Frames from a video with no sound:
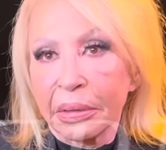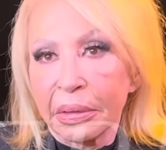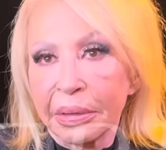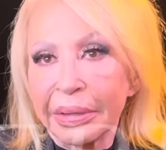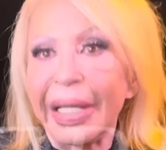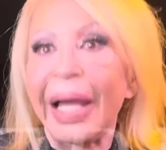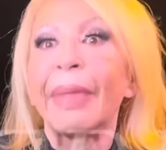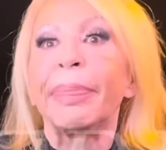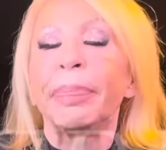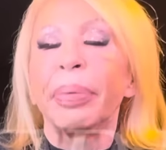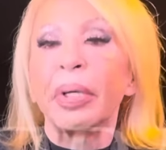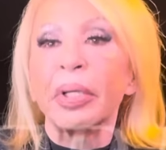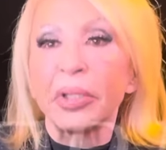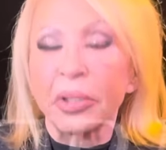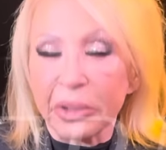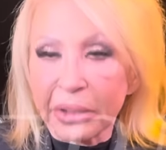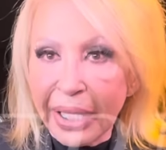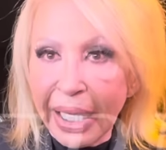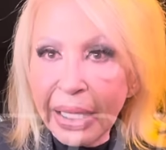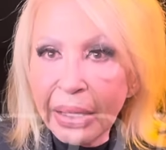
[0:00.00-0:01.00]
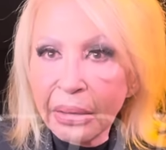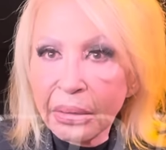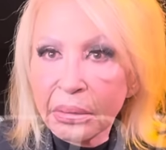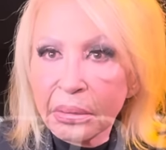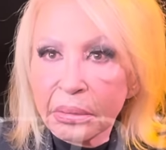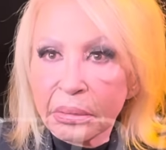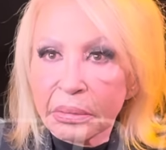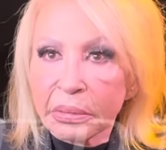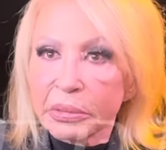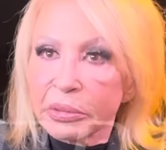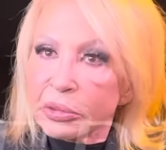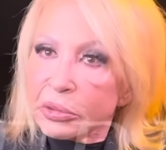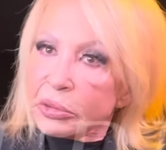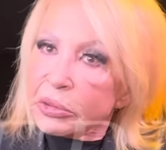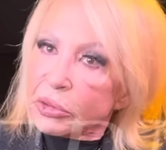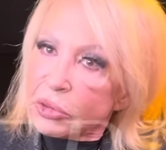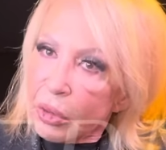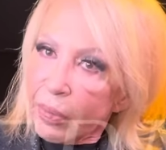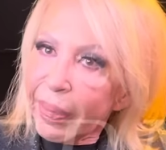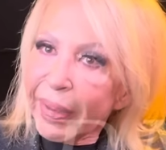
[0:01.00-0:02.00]
te aporta,
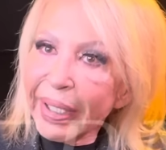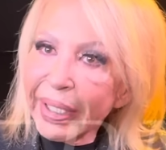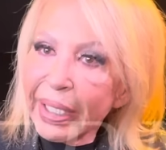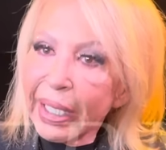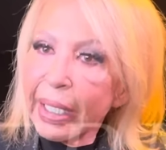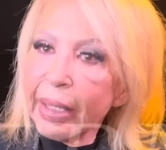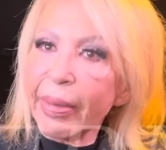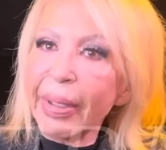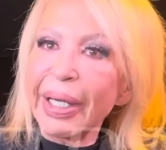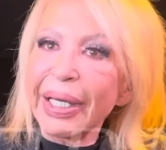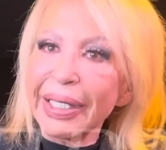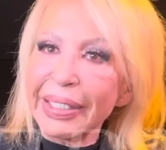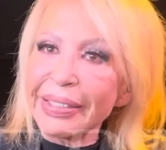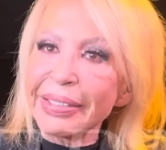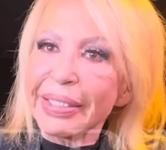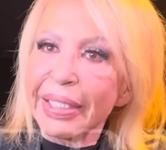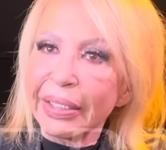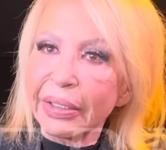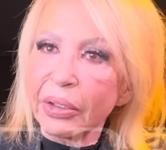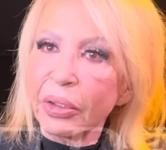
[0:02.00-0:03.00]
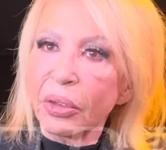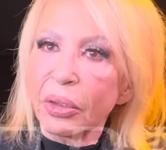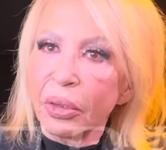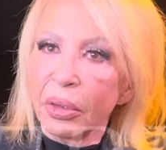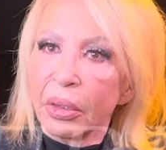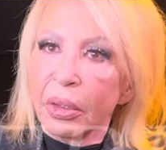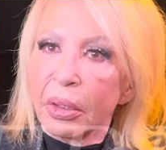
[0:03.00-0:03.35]
son parejas que van creciendo.